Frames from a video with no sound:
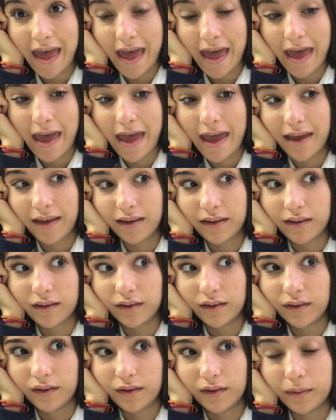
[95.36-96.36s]
è
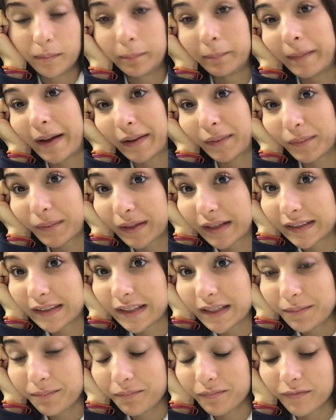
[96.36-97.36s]
eh,
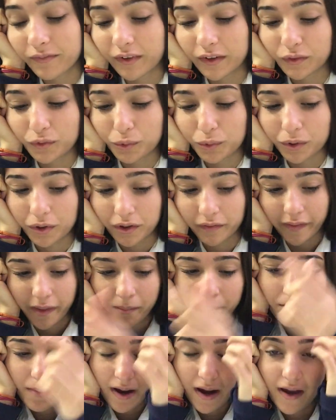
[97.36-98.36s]
mercoledì 21
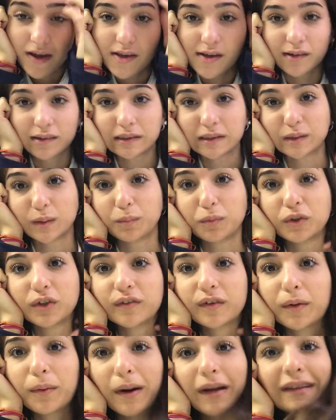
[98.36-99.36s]
novembre, io non so più
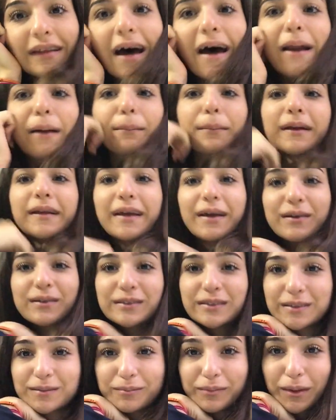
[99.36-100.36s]
dove guardare perché
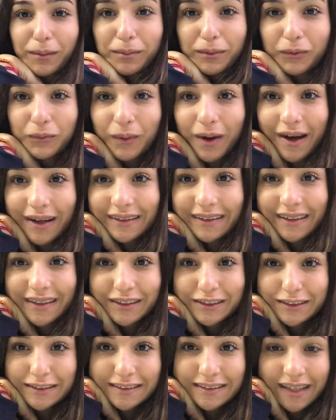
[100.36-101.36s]
non sono più abituata a
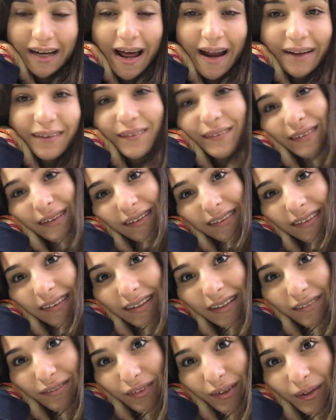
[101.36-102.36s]
registrare con il
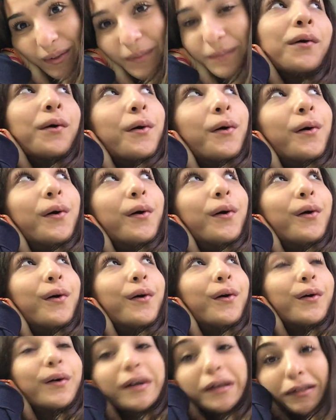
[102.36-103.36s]
telefono.
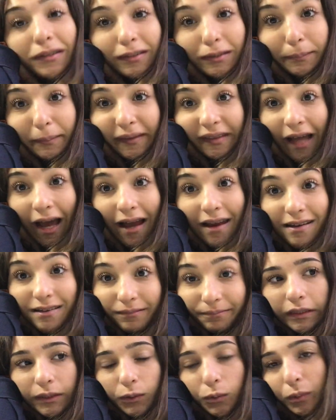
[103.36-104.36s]
Sono in
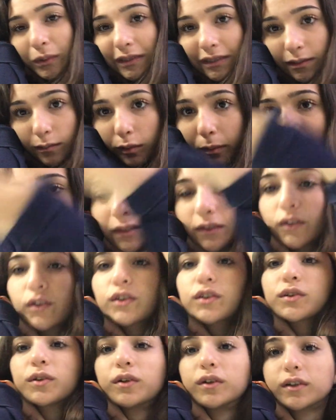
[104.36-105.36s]
ospedale, in questo momento
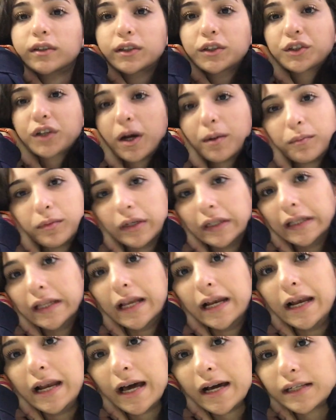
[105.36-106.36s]
sono diciamo
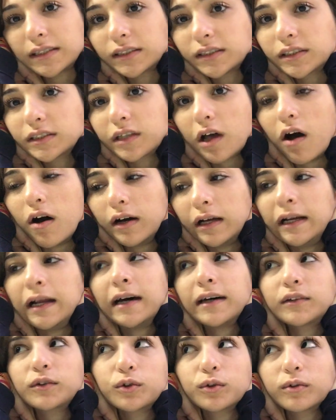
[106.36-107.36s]
nella
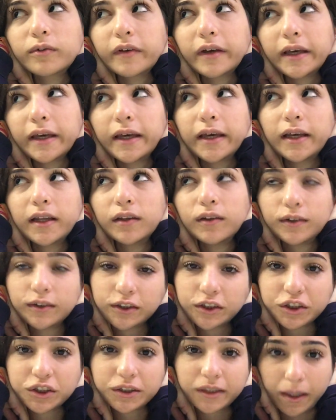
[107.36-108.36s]
zona dove
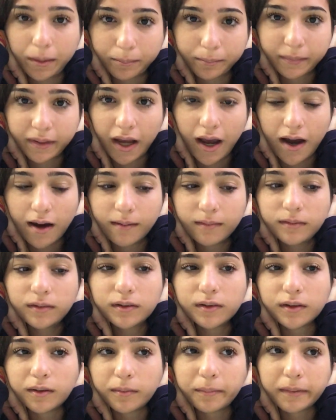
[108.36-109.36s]
noi ci
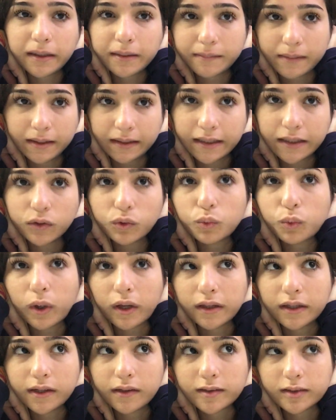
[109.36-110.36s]
cambiamo prima dei
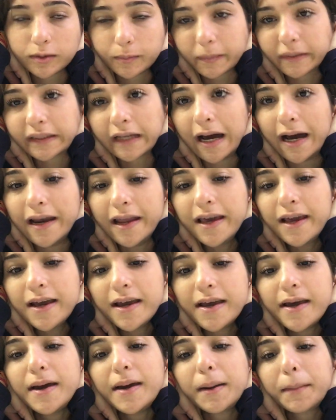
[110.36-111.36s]
turni in ospedale
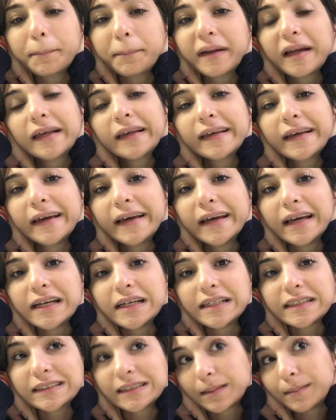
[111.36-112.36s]

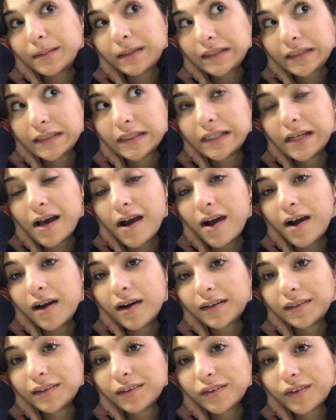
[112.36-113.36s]
perché
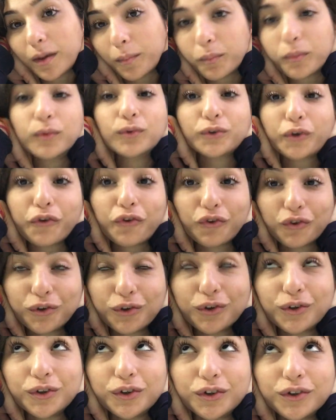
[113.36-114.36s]
stamattina appunto
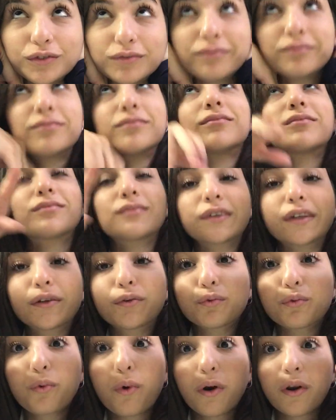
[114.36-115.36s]
sono di
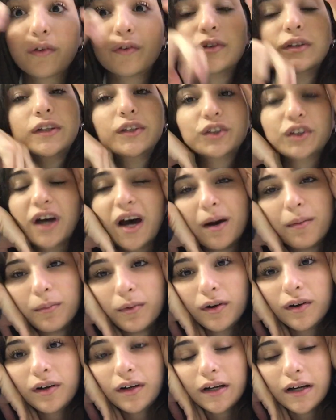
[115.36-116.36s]
turno
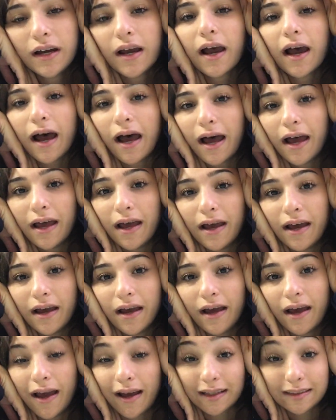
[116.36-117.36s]
diciamo
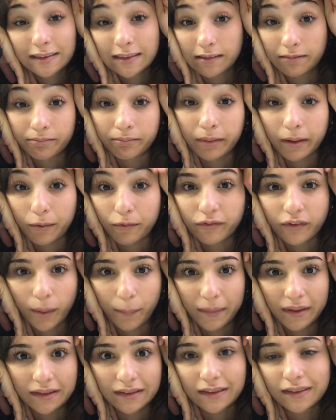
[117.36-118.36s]
eh, è sempre
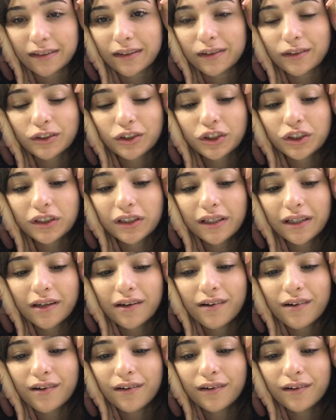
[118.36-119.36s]
ovviamente
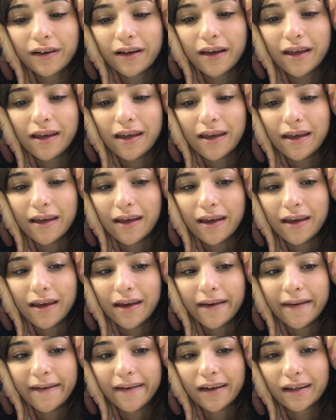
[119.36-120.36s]
tirocinio
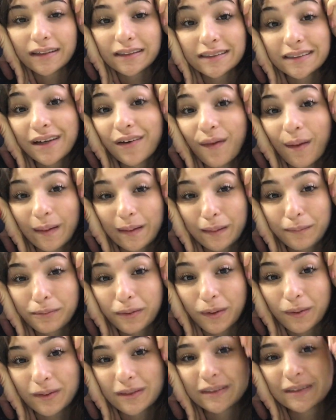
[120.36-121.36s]
e stavolta
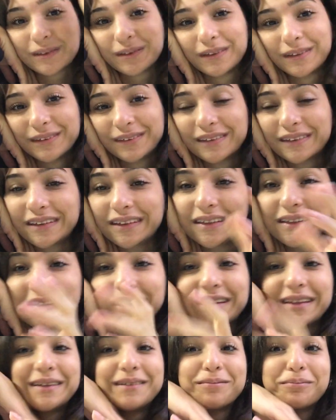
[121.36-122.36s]
però sono
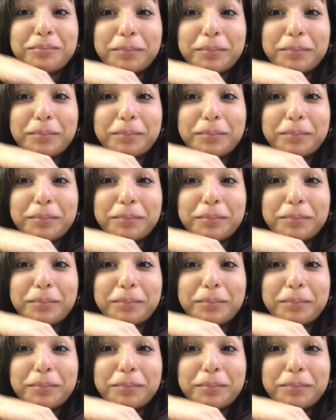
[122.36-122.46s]
in